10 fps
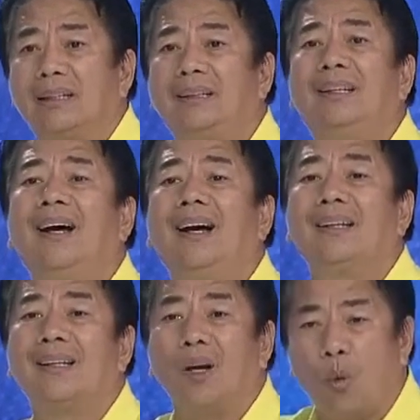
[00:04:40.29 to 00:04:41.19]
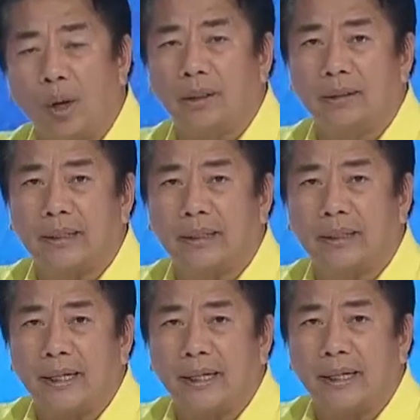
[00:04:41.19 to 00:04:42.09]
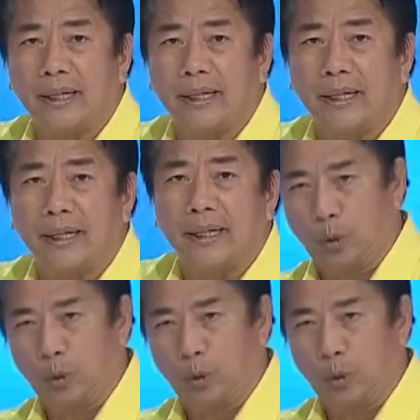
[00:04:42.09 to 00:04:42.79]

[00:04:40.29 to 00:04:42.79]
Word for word: the Water Tiger and 2022.